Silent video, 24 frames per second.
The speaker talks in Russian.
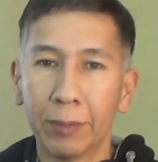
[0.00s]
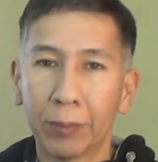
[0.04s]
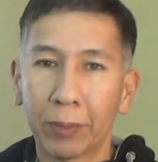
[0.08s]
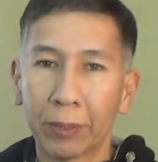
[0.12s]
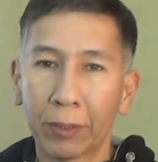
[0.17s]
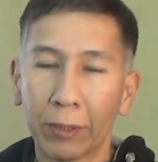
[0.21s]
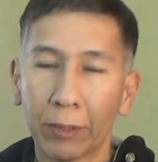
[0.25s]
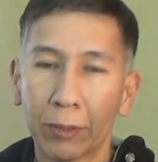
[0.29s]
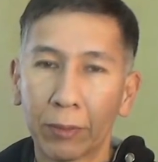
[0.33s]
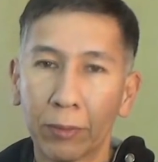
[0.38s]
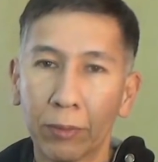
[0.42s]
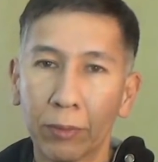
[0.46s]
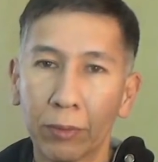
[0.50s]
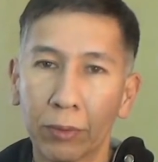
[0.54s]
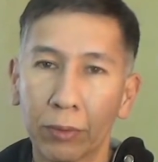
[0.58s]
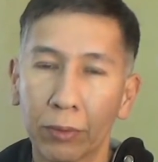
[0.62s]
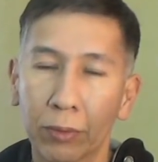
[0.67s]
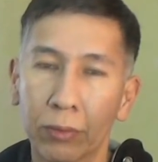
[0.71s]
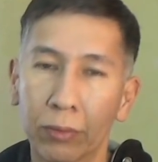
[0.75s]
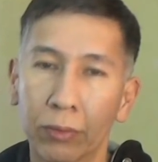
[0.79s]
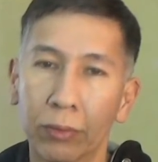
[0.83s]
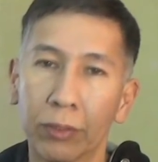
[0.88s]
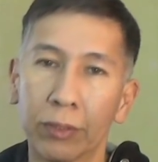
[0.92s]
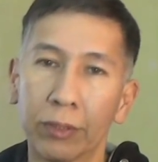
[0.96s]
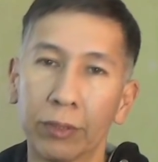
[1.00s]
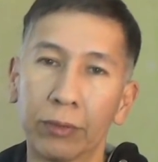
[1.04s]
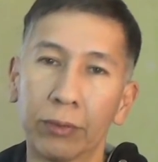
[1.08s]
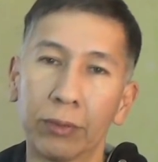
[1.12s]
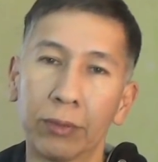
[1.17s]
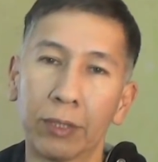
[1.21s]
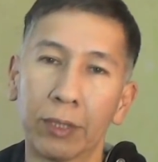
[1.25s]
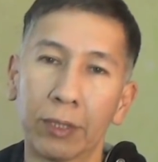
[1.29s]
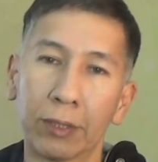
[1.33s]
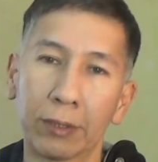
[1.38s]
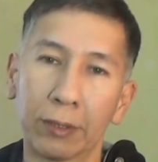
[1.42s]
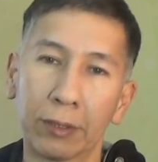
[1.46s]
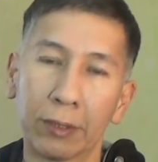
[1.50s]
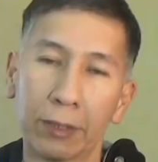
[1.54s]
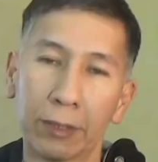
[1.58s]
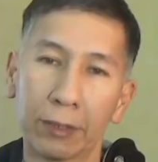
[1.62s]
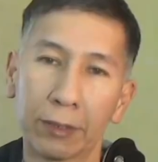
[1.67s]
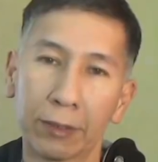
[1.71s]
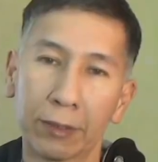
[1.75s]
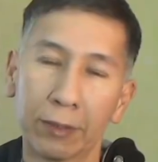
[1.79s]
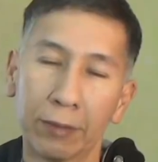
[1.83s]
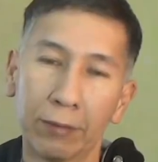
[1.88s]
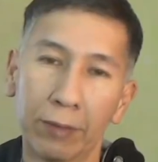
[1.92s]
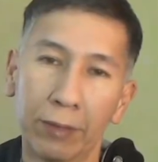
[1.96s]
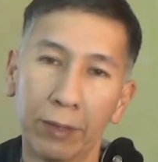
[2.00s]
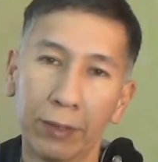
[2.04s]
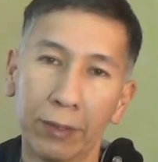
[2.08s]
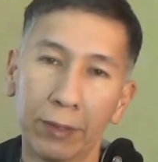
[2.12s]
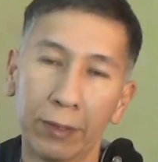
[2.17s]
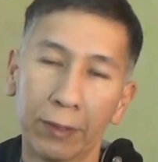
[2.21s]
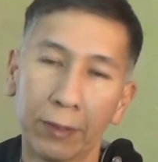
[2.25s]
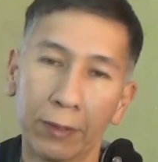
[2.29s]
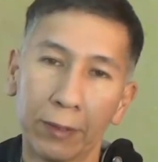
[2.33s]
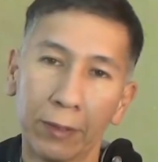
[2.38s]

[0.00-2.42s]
протоколы о результатах голосования,